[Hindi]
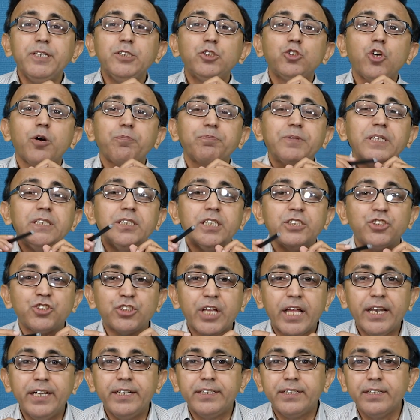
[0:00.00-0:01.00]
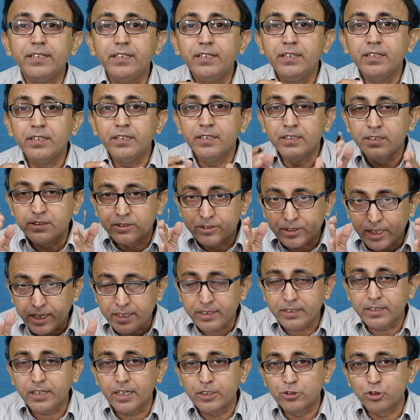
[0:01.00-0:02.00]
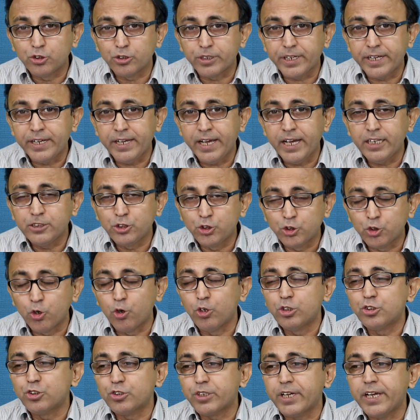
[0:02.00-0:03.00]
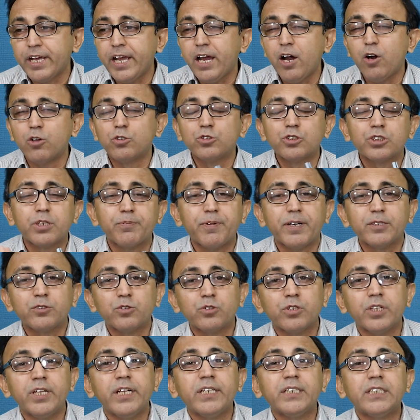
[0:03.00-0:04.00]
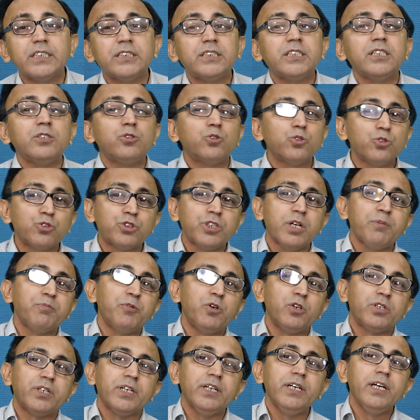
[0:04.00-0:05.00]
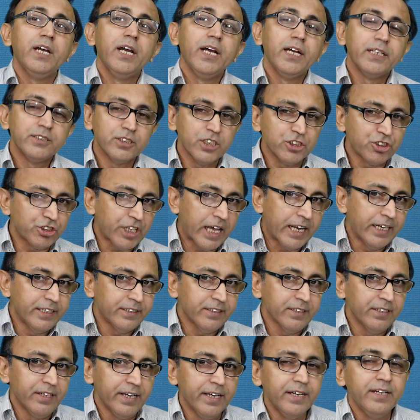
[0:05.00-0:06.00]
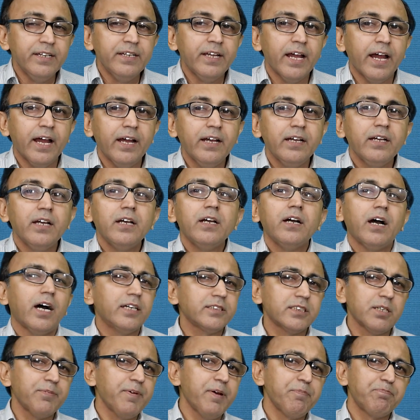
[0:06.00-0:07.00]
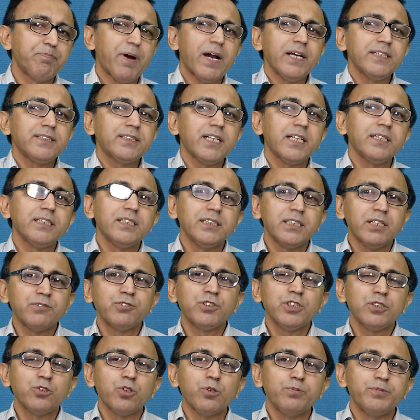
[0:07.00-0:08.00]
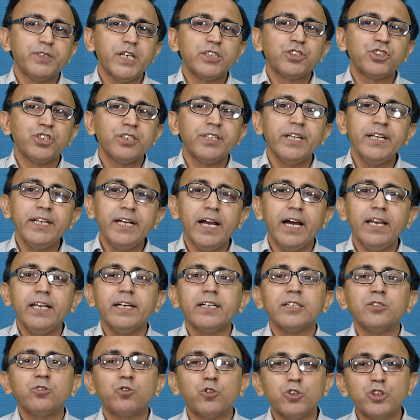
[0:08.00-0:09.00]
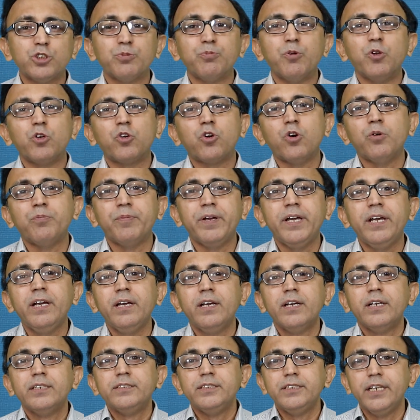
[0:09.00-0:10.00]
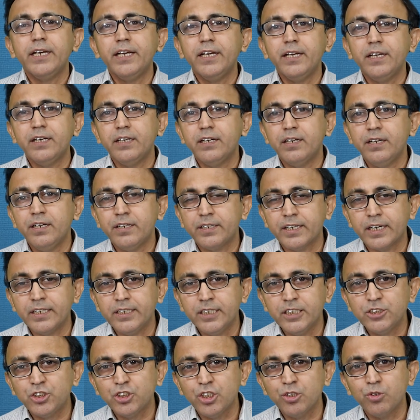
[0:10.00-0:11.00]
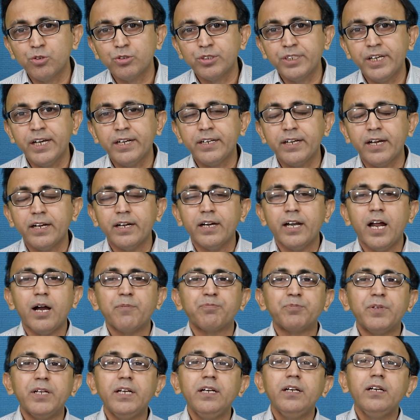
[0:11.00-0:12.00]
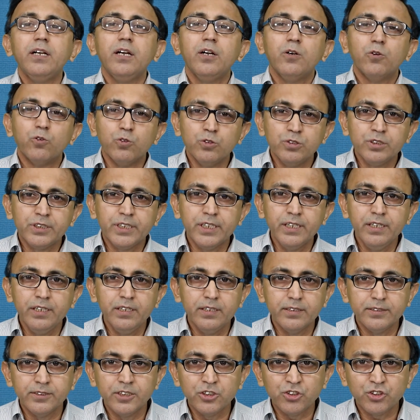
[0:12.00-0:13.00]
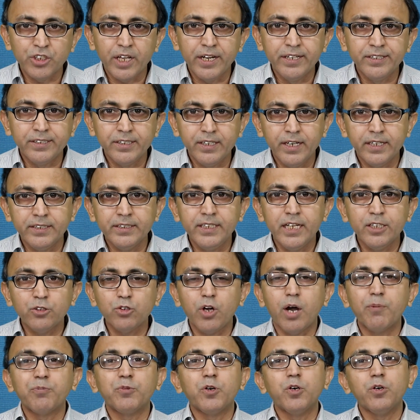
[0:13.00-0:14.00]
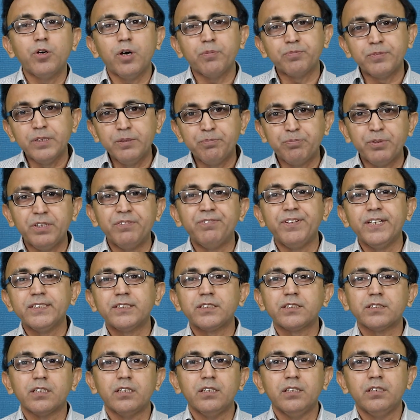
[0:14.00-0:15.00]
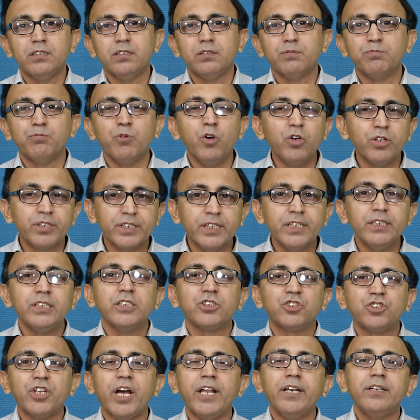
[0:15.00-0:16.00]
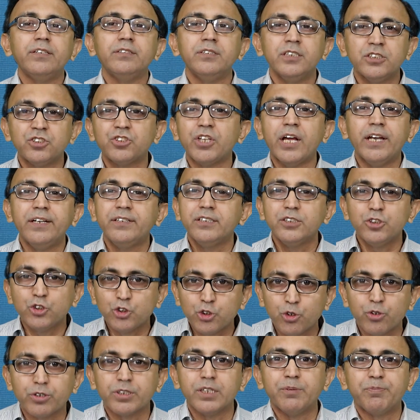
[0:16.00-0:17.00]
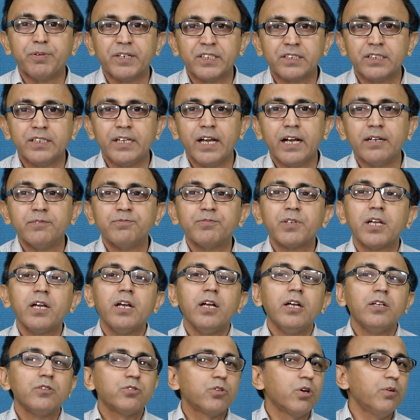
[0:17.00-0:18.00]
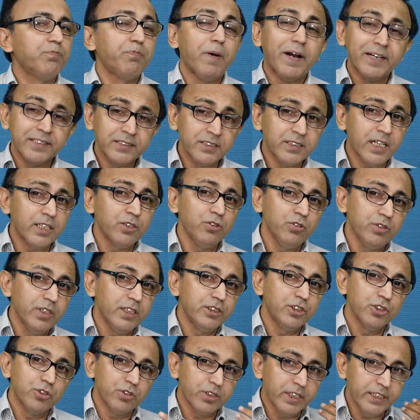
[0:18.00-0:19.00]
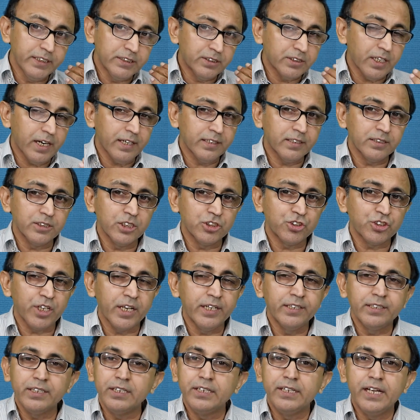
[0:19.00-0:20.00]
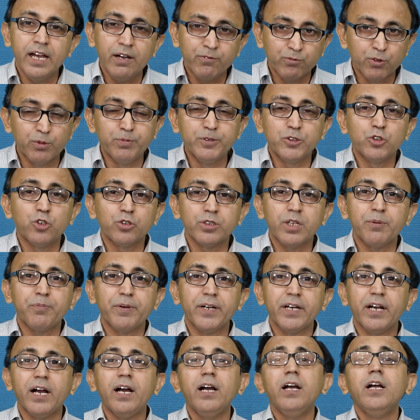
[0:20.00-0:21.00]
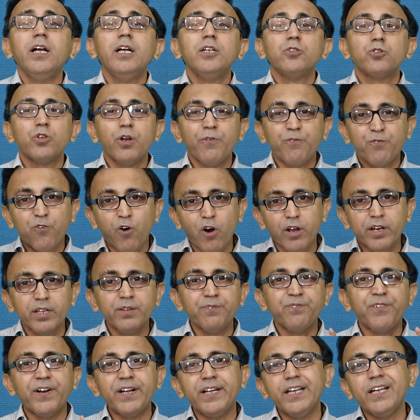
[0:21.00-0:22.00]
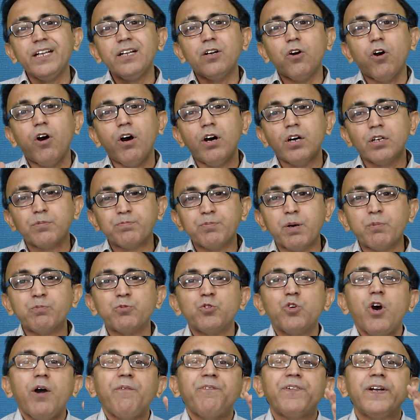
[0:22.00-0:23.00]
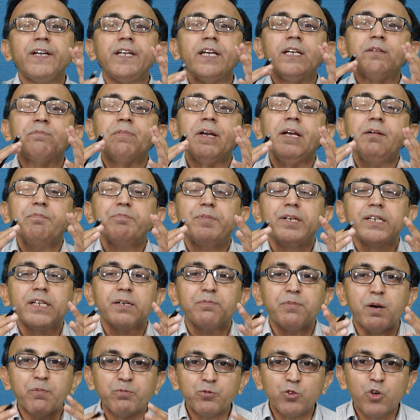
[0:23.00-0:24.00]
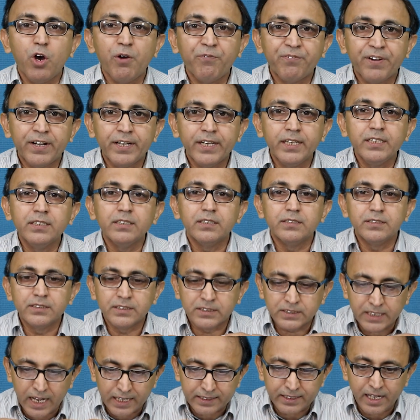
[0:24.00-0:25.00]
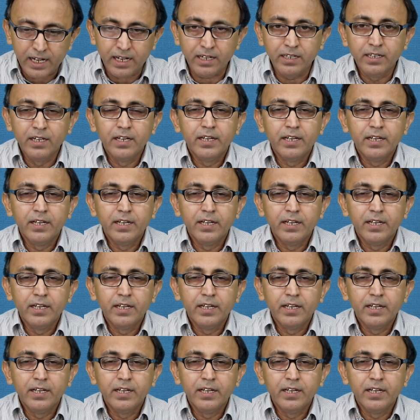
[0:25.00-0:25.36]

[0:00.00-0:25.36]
भी जो अपनी नेशनैलिटी तर्क कर चुके हैं छोड़ चुके हैं और उसके बाद उन्होंने किसी दूसरे मुल्क की नेशनैलिटी ले ली है असल में पाकिस्तान की तरफ से तो ऑब्जेक्शन नहीं है लेकिन कुछ मुल्कों में ये कंडीशन होती है कि अगर आपने उनकी नेशनैलिटी लेनी है तो आपको अपनी प्रीवियस मुल्क की नेशनैलिटी छोड़नी पड़ती है तो पाकिस्तानियों ने जिन्होंने इस तरह की नेशनैलिटी लिया वो भी छोड़ना पड़ेगा तो ये फ़ॉरन फंडिंग और ममनुआ फंडिंग में बल्कि ममनुआ फंडिंग ज़्यादा